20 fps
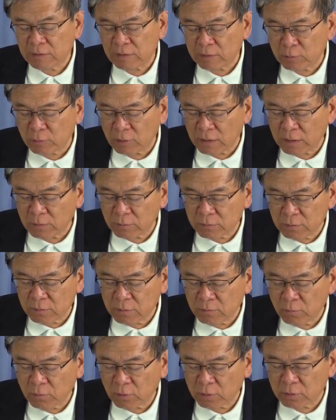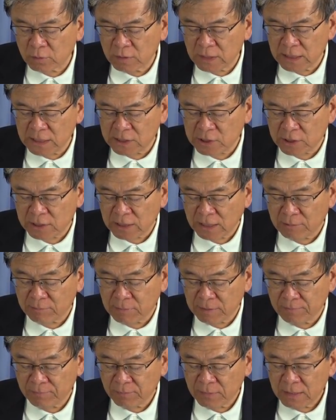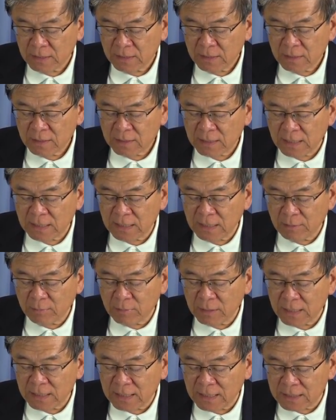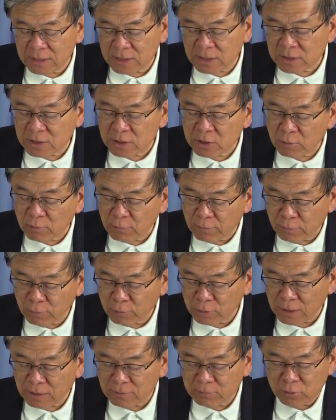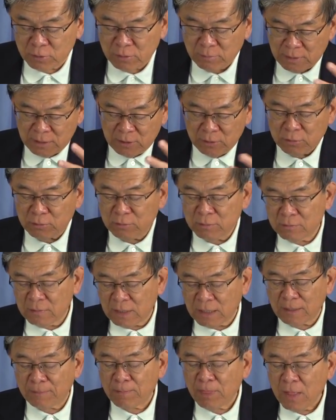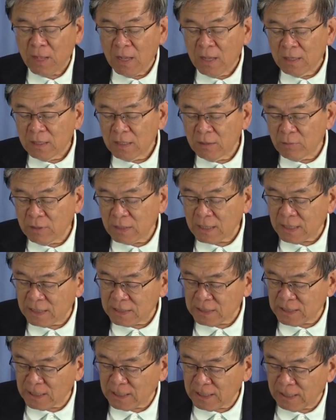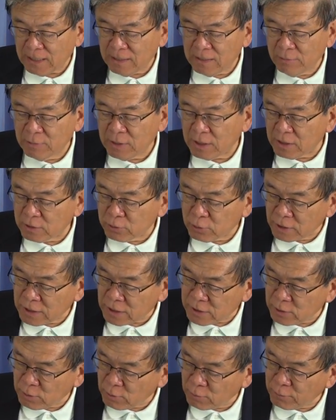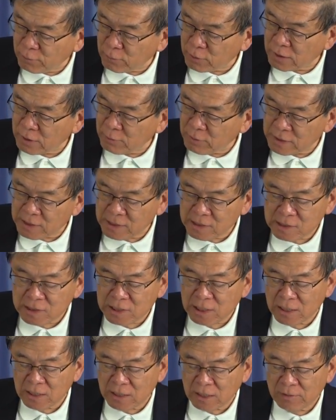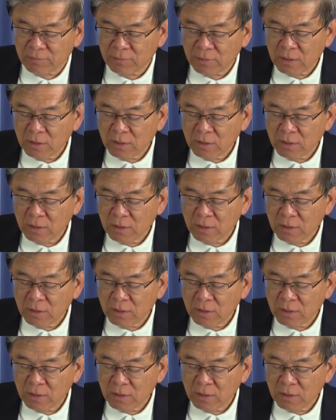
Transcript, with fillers: 转过来，我就医治他们。但你们的眼睛是有福的，就是门徒啊，因为看见了；你们的耳朵也是有福的，因为听见了。